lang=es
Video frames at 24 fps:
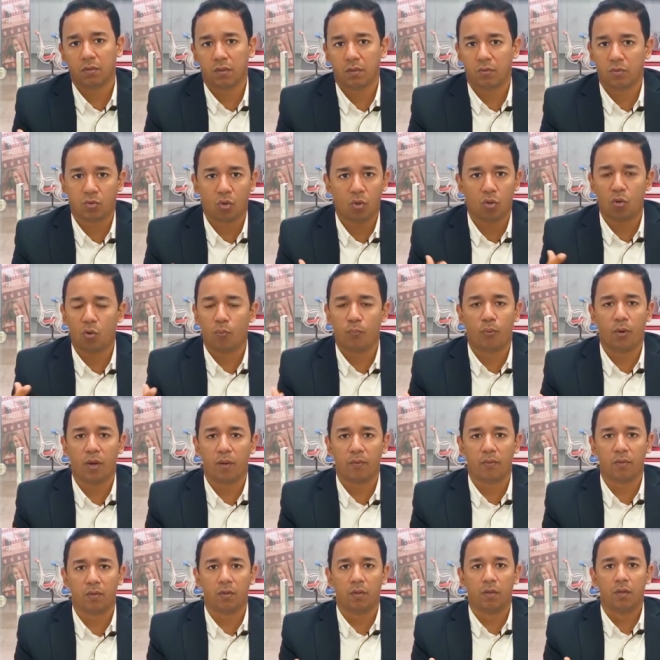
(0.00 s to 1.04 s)
en todos los
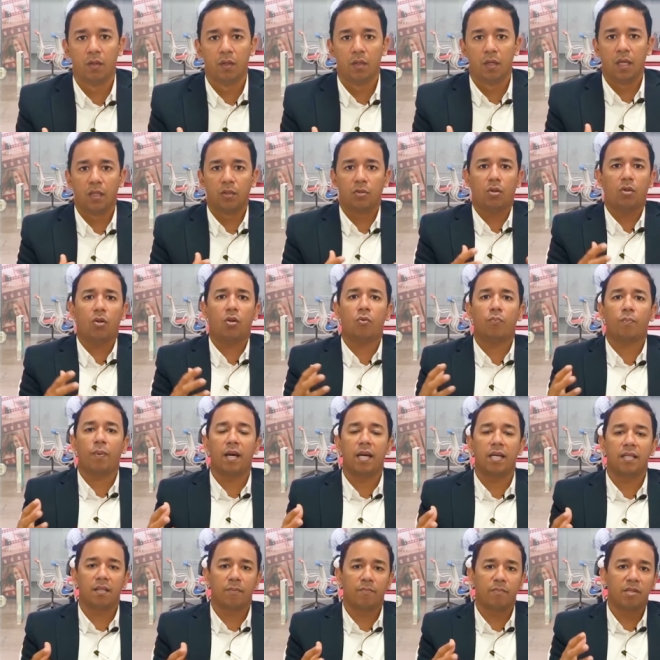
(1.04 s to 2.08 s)
pueblos, en todos los
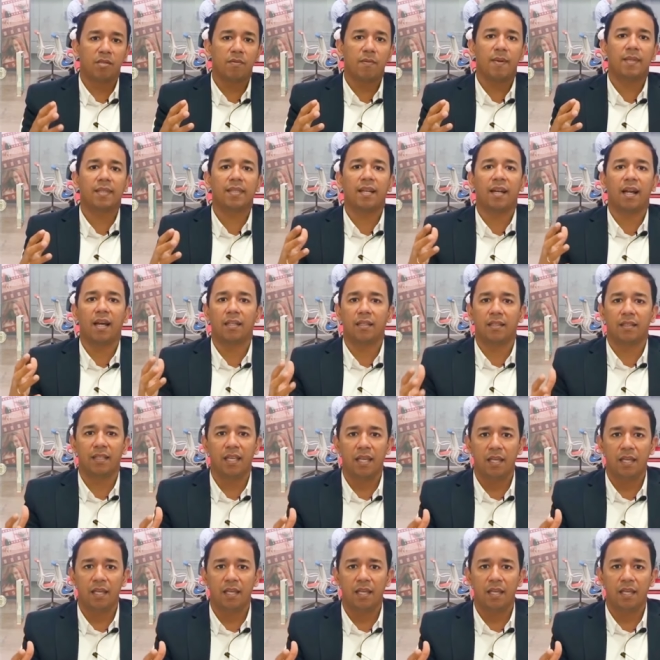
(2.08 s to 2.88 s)
países, principalmente en las